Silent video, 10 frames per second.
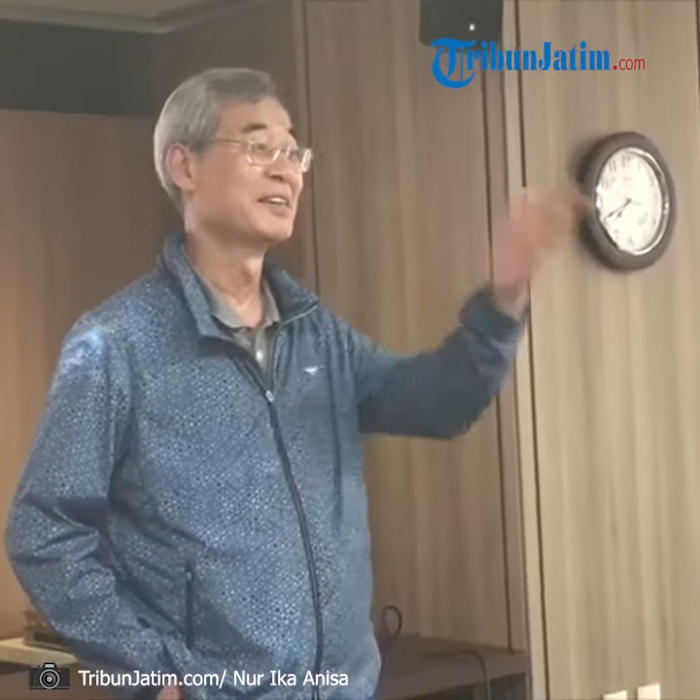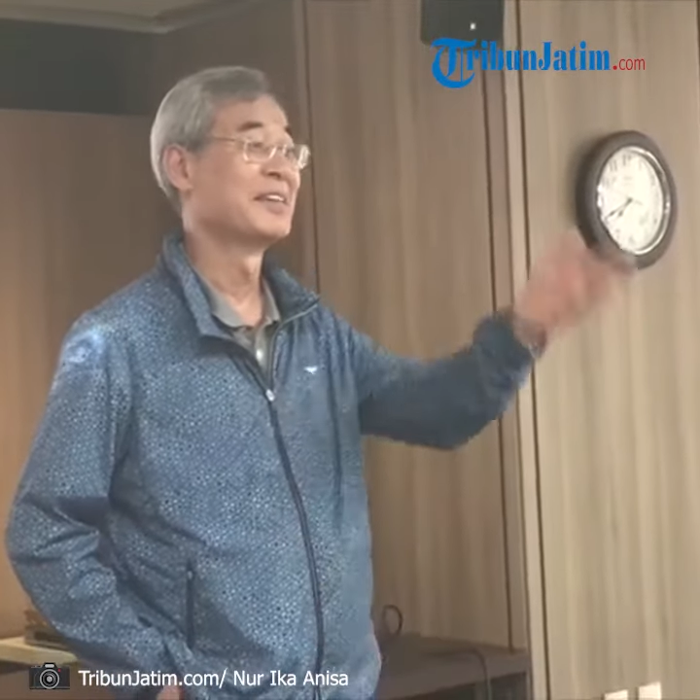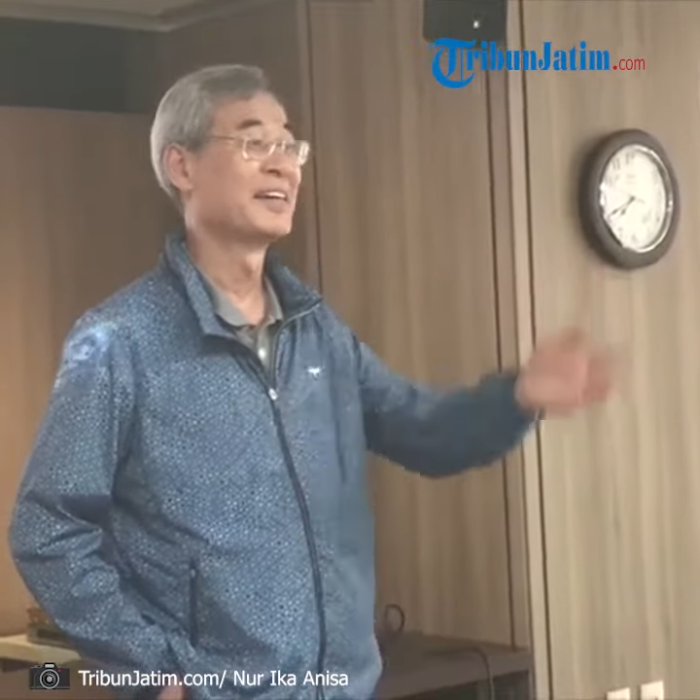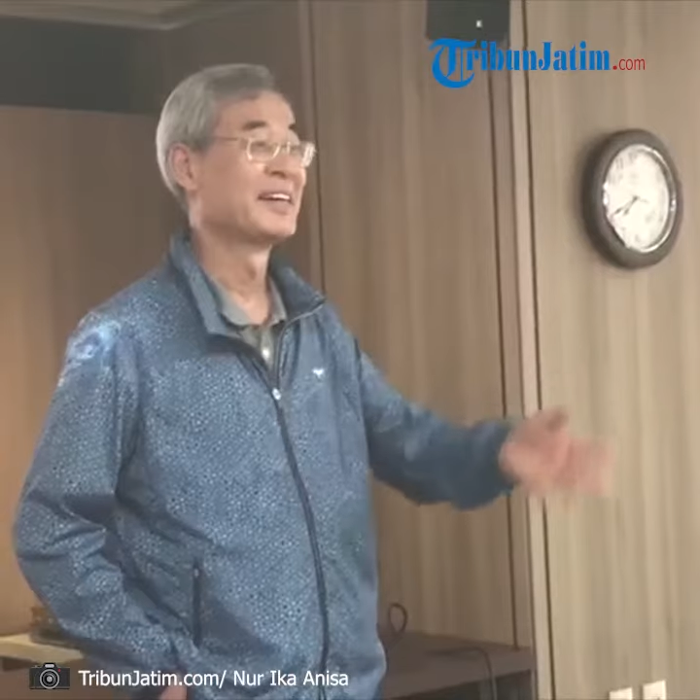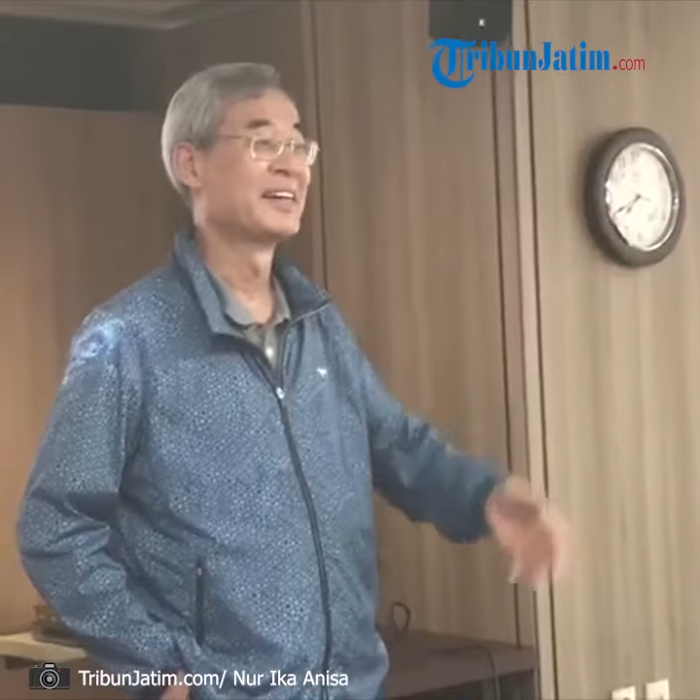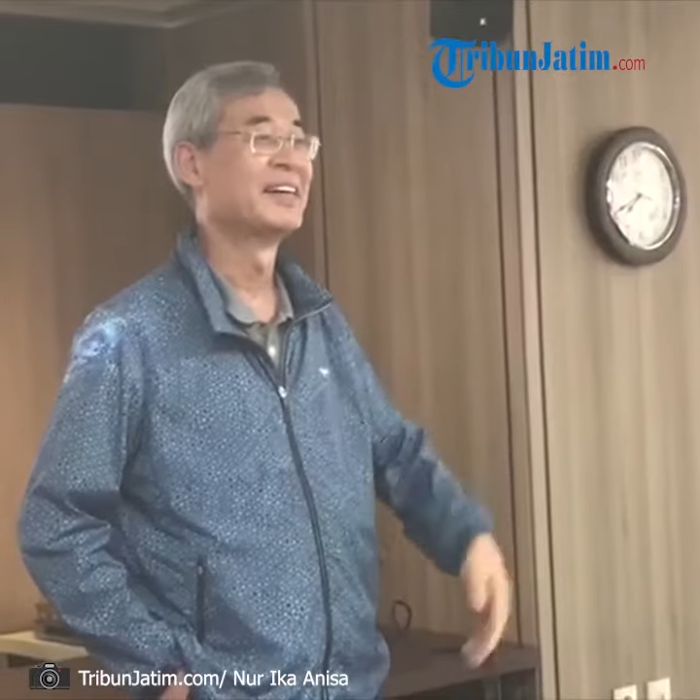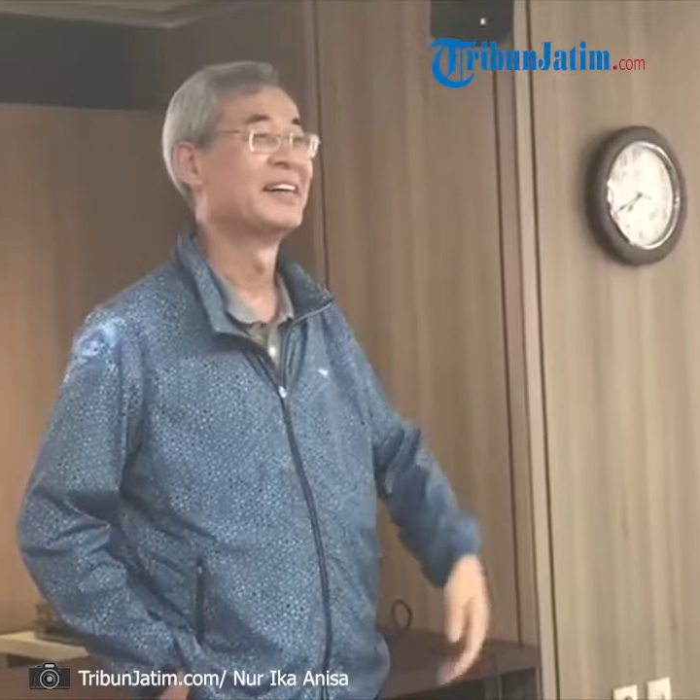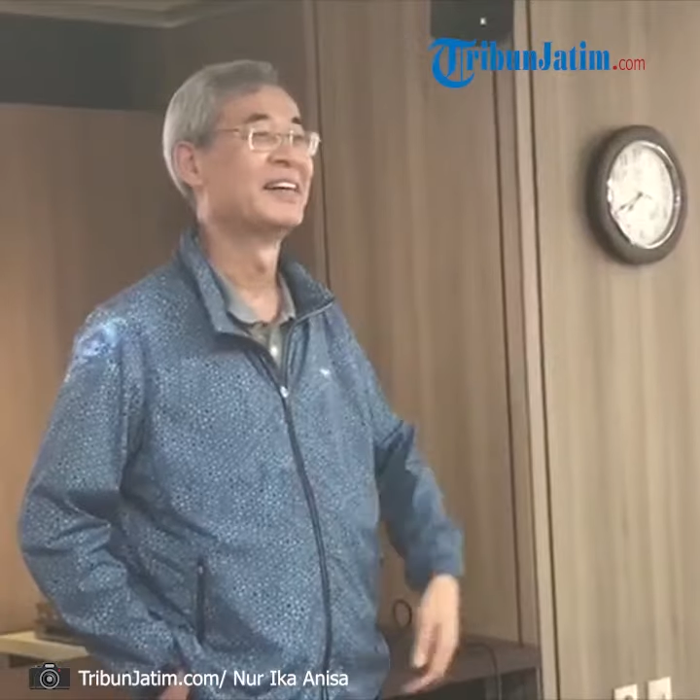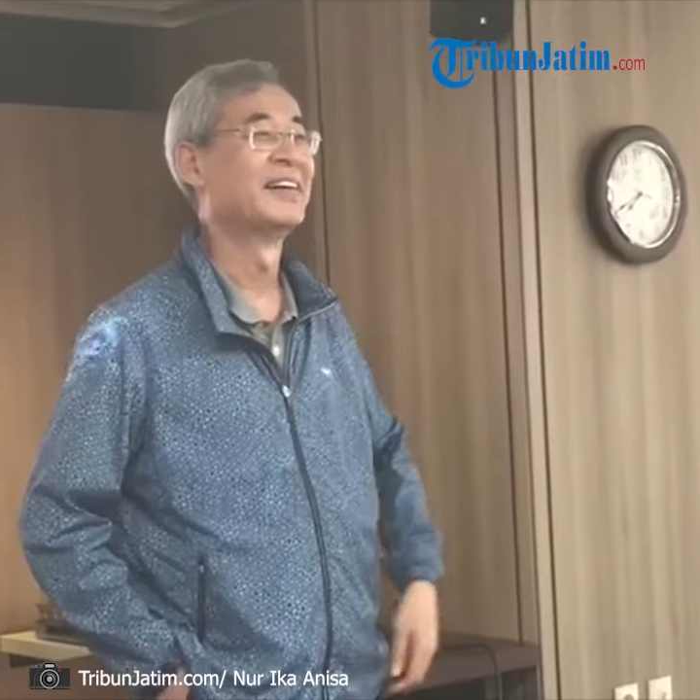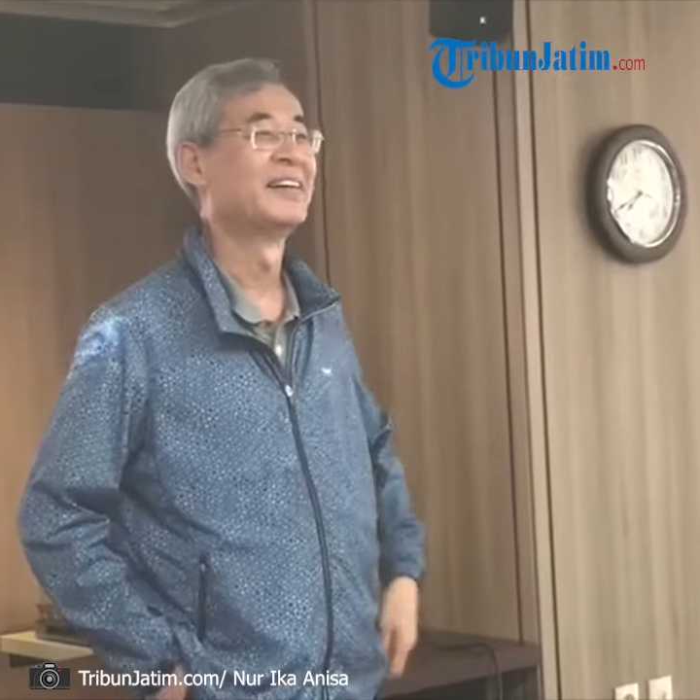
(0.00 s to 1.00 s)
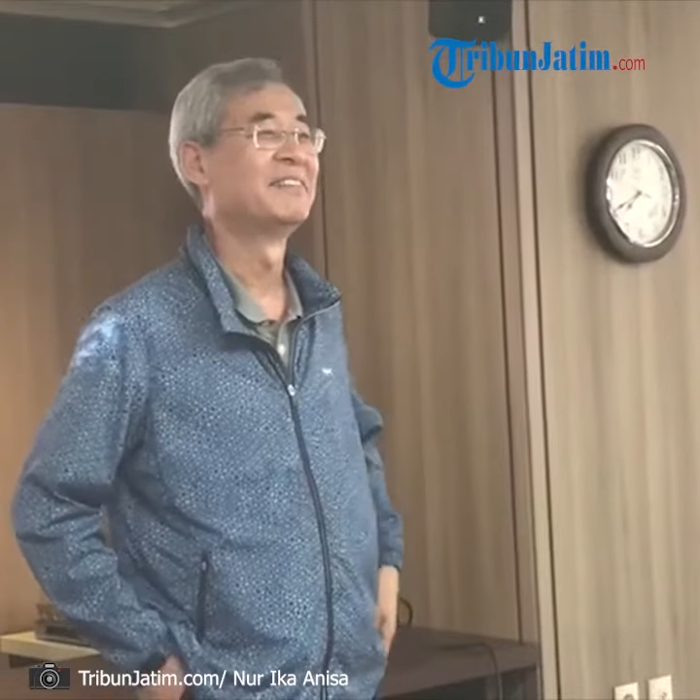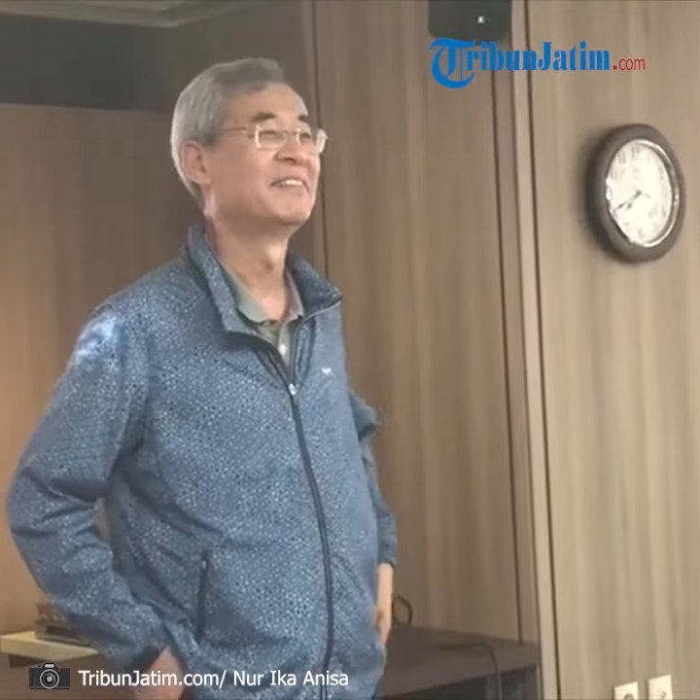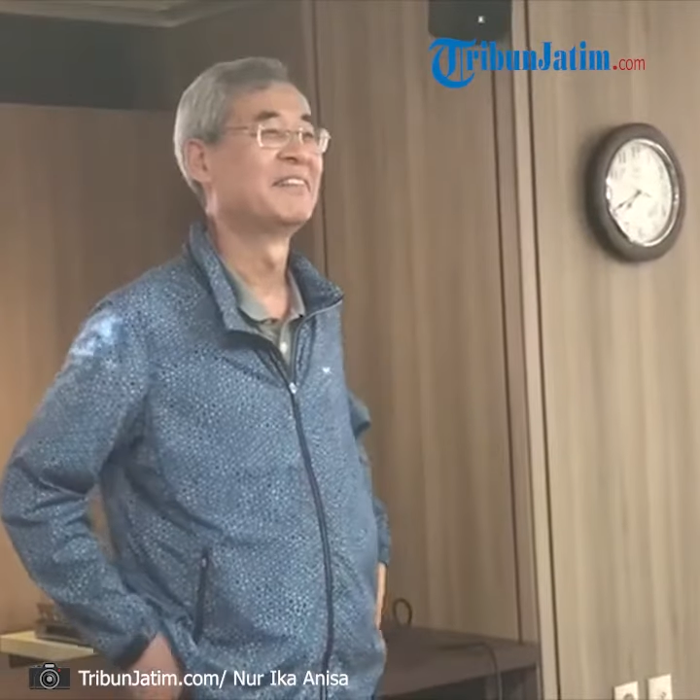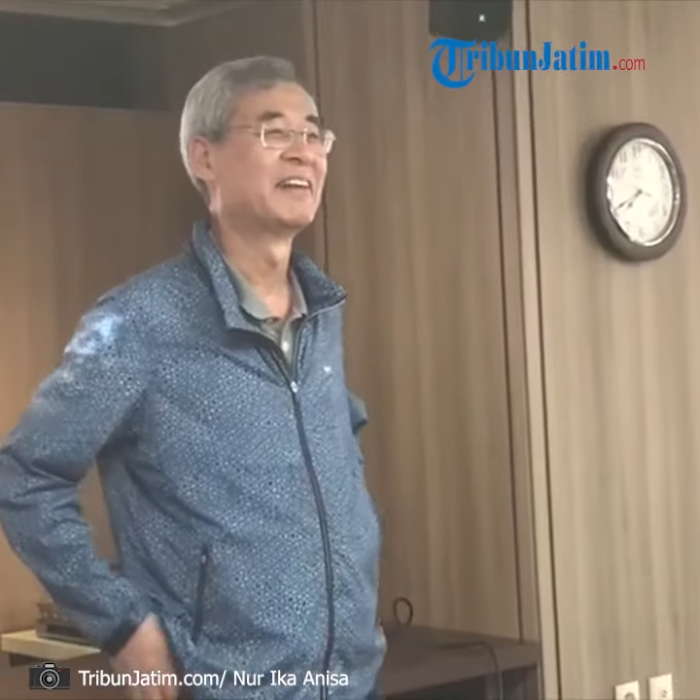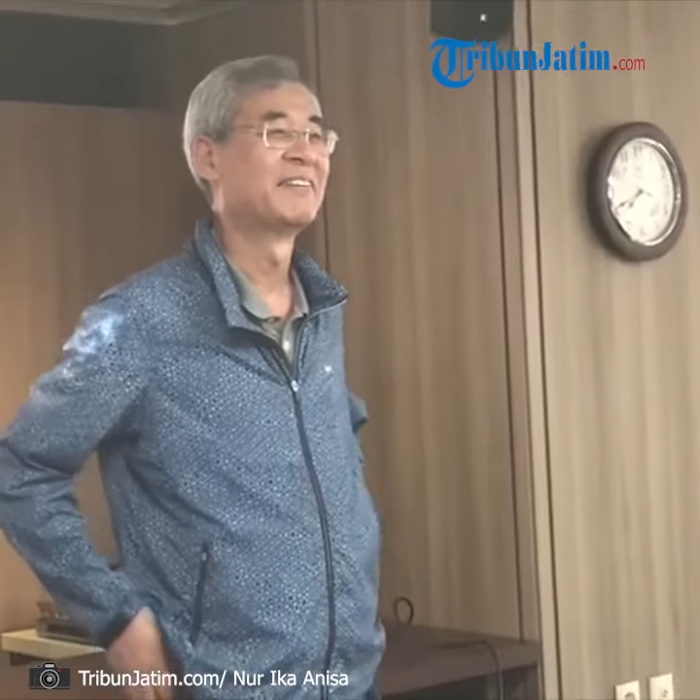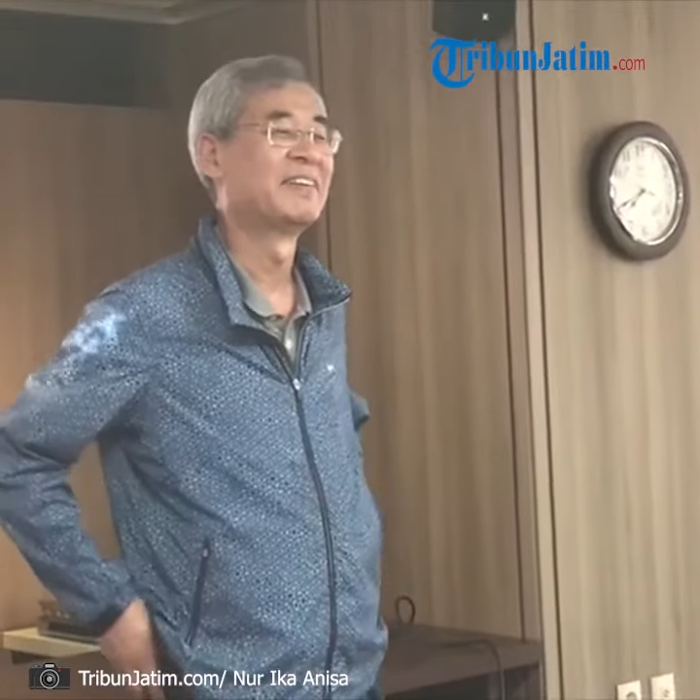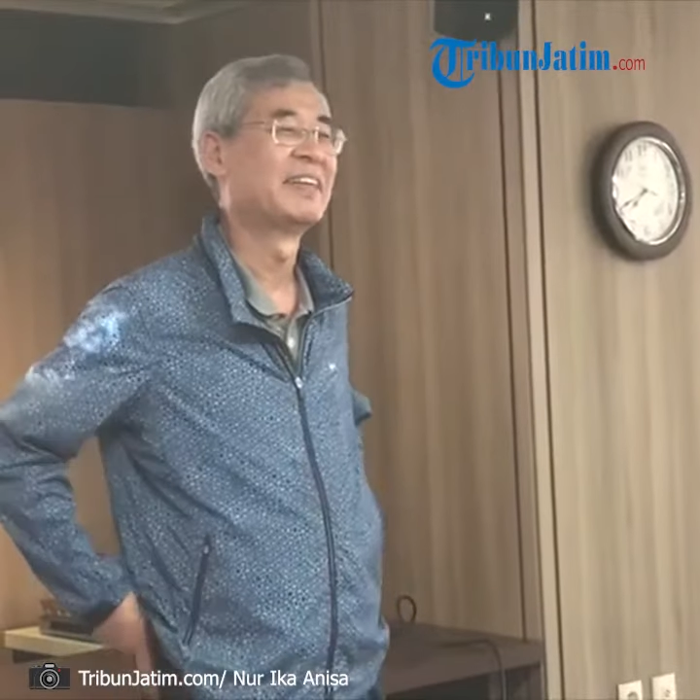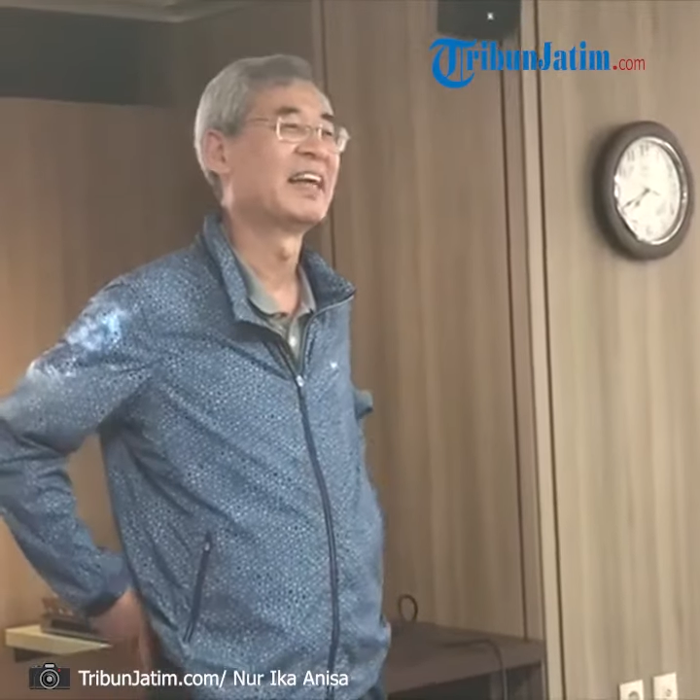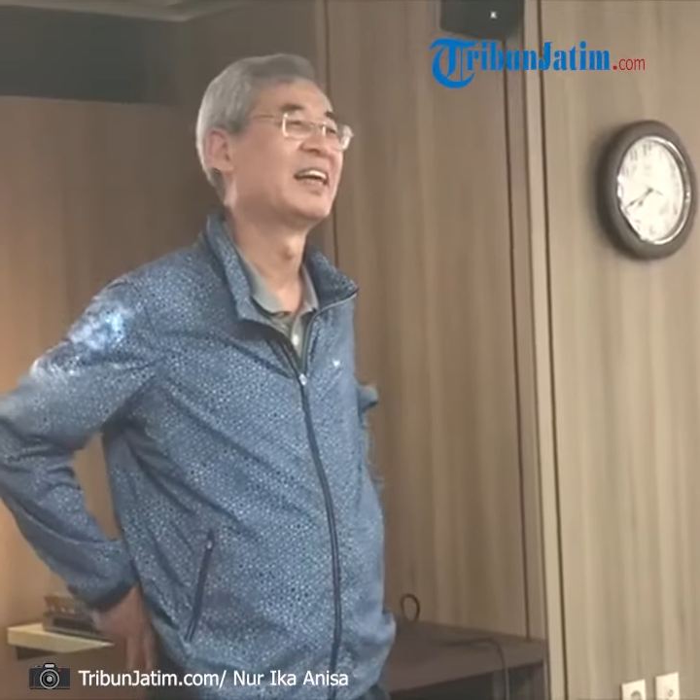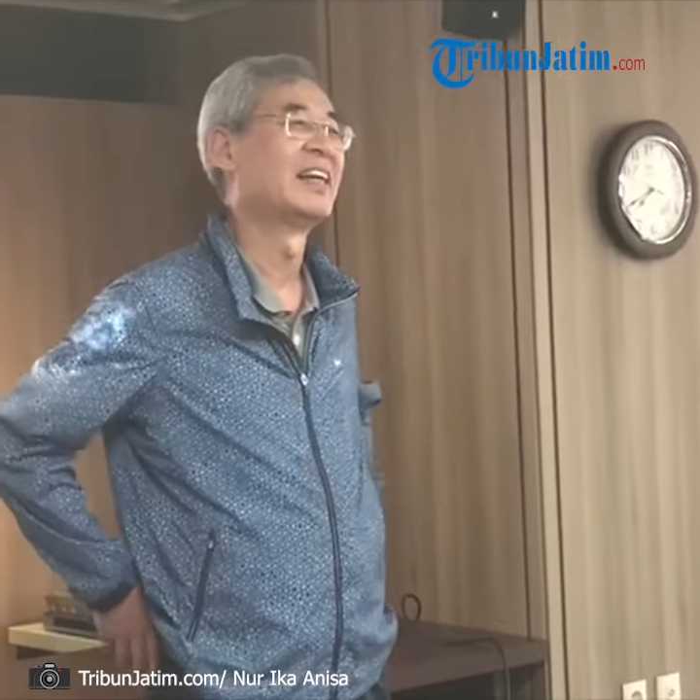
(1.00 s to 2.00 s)
dan uh, beberapa
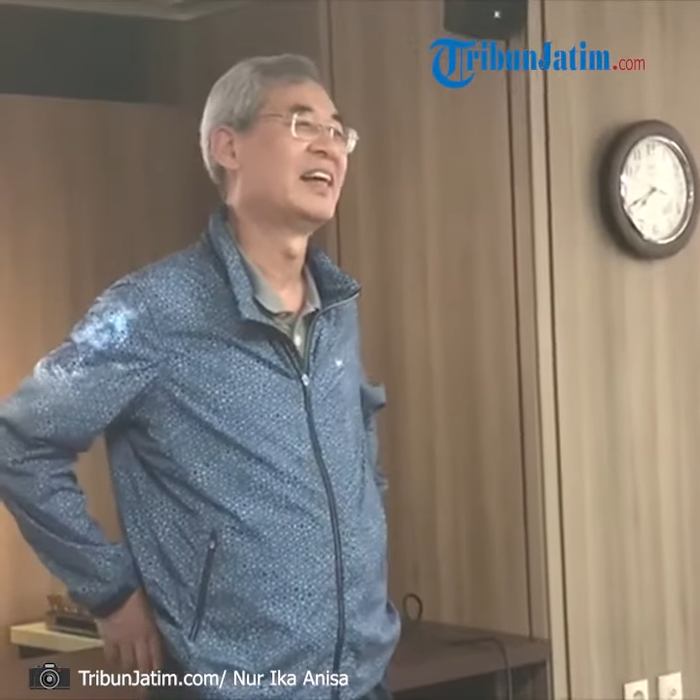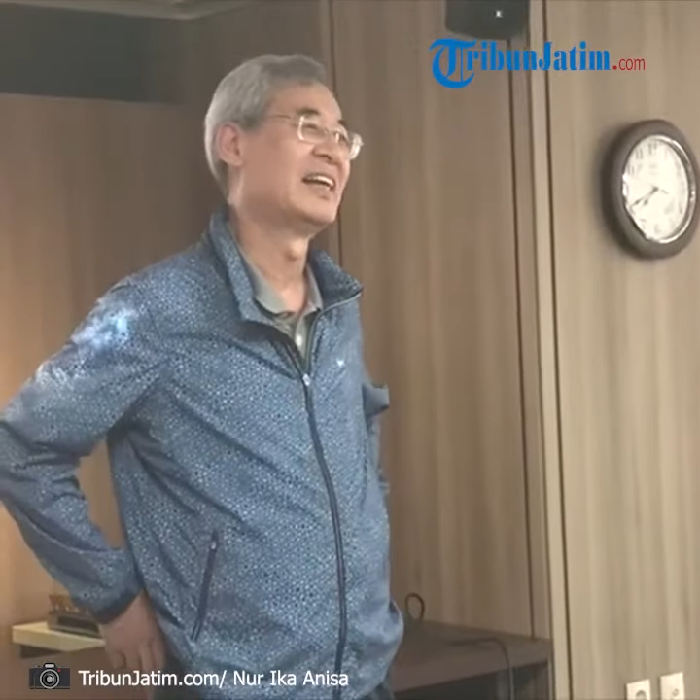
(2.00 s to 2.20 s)
dekade